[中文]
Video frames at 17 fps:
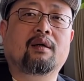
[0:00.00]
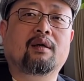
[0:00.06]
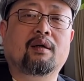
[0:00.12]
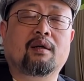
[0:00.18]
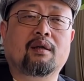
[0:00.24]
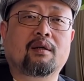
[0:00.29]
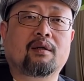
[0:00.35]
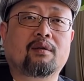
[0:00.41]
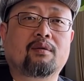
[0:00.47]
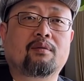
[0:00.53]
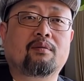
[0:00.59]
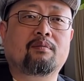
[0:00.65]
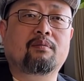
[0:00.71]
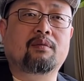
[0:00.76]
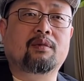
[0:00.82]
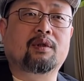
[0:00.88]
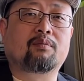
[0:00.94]
呃，
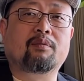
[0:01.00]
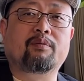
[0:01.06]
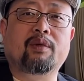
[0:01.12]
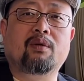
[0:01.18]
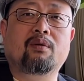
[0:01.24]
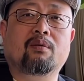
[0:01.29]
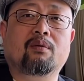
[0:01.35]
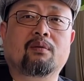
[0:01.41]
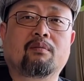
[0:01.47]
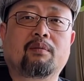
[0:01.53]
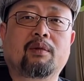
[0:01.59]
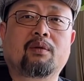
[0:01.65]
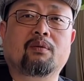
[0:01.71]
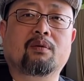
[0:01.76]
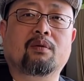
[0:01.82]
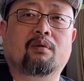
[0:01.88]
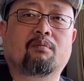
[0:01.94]
什么民主民
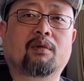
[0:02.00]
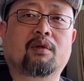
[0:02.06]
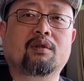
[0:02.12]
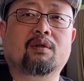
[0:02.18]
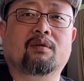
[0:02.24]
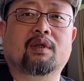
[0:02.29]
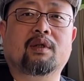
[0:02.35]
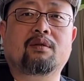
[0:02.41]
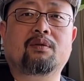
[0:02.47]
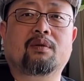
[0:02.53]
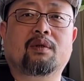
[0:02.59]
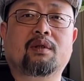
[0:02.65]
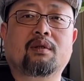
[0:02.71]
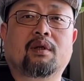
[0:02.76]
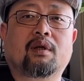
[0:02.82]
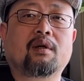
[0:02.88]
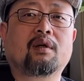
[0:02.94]
主同盟、九三学
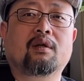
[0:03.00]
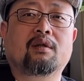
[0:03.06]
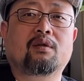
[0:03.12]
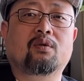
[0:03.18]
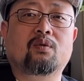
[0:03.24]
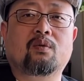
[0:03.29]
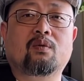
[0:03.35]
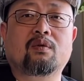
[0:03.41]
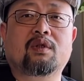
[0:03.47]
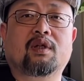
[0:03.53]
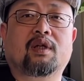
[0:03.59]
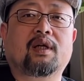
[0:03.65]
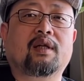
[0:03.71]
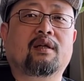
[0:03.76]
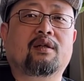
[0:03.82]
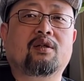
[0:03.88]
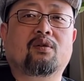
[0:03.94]
社，就诸如此
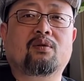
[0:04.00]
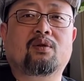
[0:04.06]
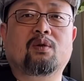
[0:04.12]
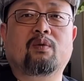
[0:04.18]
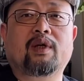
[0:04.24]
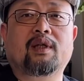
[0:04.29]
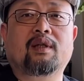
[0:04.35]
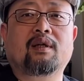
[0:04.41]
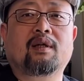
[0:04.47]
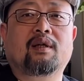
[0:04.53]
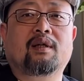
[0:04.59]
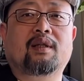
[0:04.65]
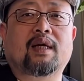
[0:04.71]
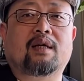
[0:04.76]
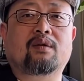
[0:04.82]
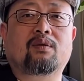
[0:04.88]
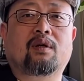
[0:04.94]
类的，之后周围
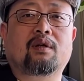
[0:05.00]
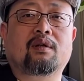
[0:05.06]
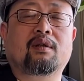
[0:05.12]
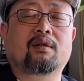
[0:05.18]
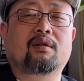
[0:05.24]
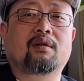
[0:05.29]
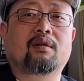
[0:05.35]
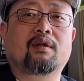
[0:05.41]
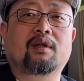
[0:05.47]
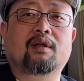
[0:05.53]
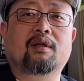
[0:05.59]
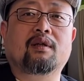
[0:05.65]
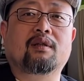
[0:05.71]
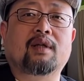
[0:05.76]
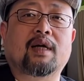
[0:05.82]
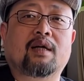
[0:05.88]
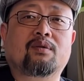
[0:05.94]
打圈儿，呃，
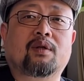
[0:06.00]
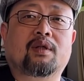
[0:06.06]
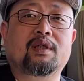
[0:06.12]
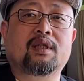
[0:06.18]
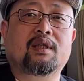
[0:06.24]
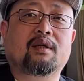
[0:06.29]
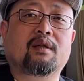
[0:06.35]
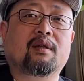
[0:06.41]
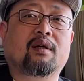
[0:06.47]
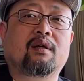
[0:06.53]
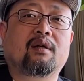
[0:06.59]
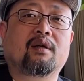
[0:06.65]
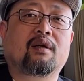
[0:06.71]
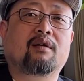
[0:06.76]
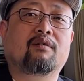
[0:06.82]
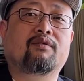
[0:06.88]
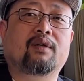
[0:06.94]
打圈旗子
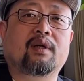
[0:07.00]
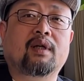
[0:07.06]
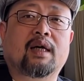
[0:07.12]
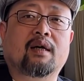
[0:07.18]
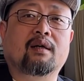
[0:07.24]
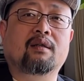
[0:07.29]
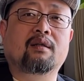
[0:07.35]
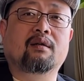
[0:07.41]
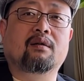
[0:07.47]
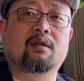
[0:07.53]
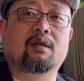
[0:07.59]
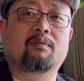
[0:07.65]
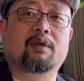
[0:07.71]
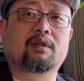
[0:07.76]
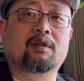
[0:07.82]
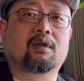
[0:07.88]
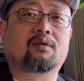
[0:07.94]
翻俩跟头的那
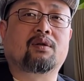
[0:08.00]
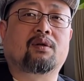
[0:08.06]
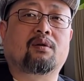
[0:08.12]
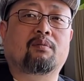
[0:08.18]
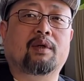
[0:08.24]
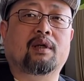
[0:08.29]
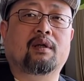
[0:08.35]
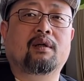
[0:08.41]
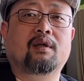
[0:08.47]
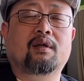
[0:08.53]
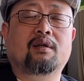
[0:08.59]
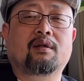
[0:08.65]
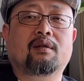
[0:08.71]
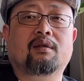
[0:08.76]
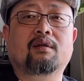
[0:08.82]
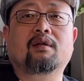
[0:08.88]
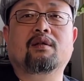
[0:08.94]
帮小丑们，
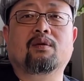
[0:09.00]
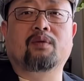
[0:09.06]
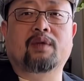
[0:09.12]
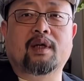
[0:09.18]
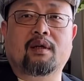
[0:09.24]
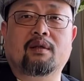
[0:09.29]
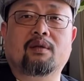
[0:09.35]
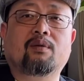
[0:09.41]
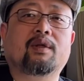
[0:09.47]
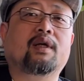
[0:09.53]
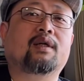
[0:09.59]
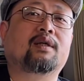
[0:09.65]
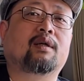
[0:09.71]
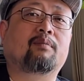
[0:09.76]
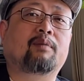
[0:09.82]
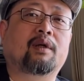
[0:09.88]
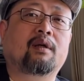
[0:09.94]
都在都在
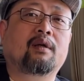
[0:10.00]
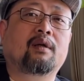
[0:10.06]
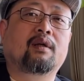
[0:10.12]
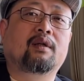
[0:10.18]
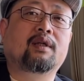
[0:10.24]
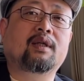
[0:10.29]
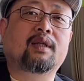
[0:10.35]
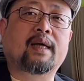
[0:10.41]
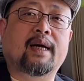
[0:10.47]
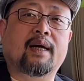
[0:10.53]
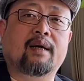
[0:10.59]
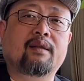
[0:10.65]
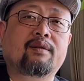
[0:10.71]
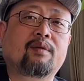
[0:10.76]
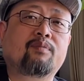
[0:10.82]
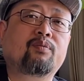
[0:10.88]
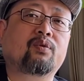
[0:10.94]
上边。这台
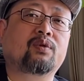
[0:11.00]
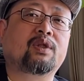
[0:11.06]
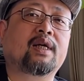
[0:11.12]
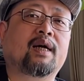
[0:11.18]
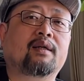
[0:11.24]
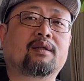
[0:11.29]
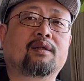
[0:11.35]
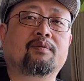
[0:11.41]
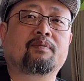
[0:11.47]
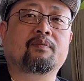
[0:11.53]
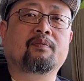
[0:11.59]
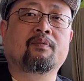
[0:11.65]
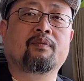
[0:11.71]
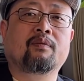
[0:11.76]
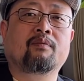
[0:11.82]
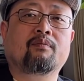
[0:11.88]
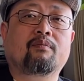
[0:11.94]
子您不下去，
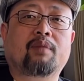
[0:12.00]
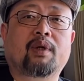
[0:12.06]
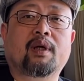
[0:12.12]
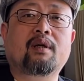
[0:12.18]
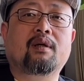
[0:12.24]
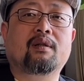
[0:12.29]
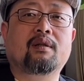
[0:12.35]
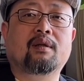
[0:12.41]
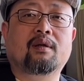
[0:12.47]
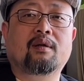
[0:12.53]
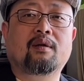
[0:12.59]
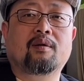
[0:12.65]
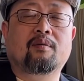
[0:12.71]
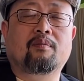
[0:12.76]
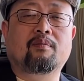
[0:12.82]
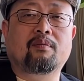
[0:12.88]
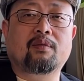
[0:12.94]
别人呢
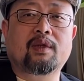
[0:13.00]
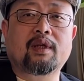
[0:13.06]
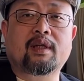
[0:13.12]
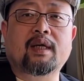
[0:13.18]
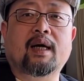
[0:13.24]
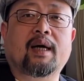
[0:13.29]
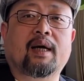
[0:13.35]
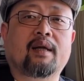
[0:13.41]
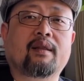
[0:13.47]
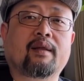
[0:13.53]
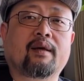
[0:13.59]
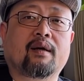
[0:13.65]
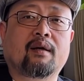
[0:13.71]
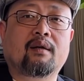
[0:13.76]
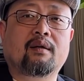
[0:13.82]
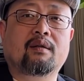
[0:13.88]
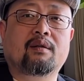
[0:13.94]
那台子呀
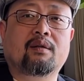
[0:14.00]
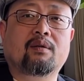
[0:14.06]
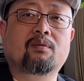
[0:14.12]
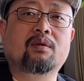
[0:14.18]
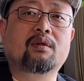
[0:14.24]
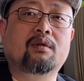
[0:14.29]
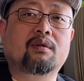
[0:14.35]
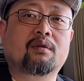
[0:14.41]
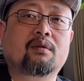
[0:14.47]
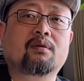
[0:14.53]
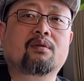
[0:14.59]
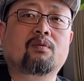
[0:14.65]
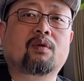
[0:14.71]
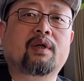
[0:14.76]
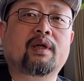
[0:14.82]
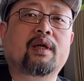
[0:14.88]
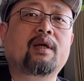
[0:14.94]
都是
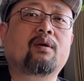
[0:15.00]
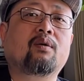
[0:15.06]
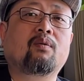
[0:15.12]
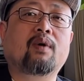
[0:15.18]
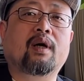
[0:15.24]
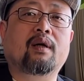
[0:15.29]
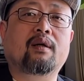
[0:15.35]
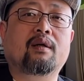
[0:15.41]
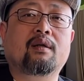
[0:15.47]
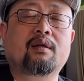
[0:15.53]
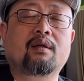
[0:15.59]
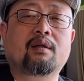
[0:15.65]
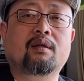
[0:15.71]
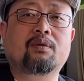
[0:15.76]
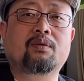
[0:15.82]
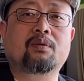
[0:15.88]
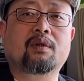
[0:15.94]
多少年一换，人家
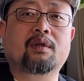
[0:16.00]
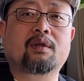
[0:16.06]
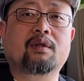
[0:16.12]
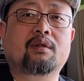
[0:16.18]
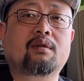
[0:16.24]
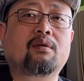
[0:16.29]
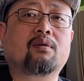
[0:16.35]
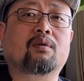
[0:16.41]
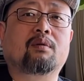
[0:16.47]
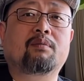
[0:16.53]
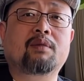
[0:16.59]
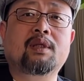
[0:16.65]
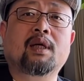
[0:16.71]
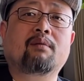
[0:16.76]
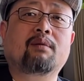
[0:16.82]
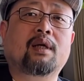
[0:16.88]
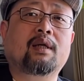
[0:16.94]
呢觉得有什么
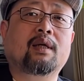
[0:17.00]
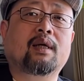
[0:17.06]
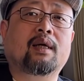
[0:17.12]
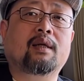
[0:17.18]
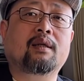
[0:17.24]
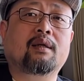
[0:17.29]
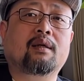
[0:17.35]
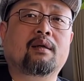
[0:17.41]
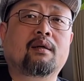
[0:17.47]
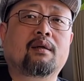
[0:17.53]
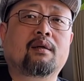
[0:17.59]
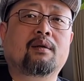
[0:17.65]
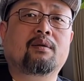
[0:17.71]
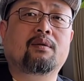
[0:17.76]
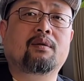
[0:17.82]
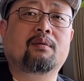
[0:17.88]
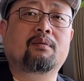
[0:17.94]
下不来台的呀，
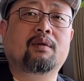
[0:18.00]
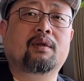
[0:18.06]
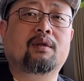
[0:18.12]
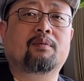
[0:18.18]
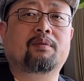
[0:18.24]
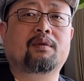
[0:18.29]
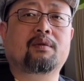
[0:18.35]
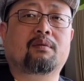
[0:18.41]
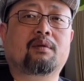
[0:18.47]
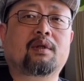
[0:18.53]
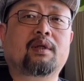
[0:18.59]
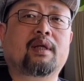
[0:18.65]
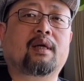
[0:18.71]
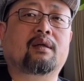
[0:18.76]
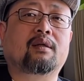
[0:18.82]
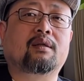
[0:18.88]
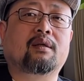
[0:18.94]
对不对？这不就是这
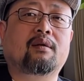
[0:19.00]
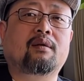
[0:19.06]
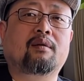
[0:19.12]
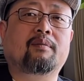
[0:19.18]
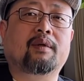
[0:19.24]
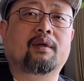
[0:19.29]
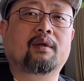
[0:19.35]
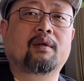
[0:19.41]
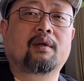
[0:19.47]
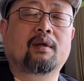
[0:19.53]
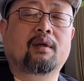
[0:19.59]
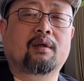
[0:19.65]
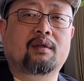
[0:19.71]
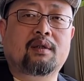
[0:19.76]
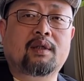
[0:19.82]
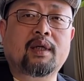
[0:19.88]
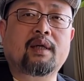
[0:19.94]
点事儿吗？
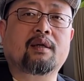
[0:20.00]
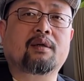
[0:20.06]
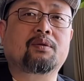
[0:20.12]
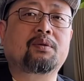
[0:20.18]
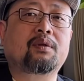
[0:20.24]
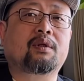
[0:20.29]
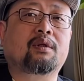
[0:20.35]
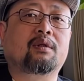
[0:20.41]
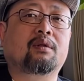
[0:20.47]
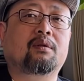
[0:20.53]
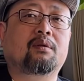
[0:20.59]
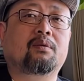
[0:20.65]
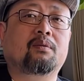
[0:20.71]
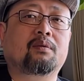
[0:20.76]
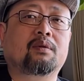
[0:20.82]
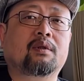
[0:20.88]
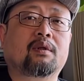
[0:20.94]
这个确实是
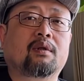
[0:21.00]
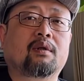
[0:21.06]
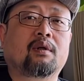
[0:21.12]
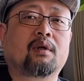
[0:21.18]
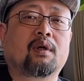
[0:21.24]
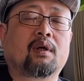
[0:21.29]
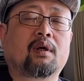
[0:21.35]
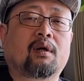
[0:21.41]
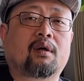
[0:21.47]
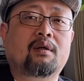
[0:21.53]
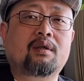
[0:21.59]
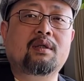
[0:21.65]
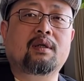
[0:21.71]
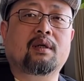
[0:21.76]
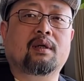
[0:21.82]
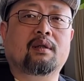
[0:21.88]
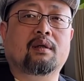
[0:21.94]
如此，而
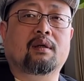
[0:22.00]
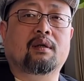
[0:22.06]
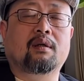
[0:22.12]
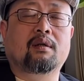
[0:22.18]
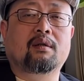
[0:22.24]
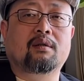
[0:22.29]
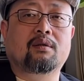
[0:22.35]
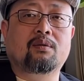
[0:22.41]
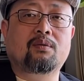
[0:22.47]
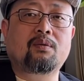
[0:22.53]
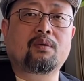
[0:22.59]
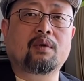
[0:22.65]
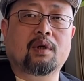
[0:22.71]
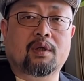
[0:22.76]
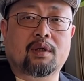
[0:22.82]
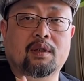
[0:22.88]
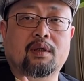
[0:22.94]
且呢，
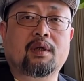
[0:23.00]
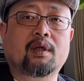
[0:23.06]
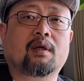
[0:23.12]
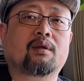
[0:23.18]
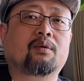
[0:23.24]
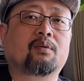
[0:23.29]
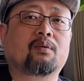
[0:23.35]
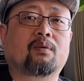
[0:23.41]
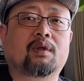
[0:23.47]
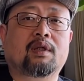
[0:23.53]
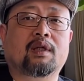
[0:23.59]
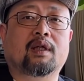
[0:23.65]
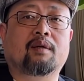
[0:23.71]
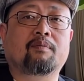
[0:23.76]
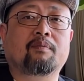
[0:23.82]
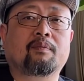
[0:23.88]
越是这样的国家。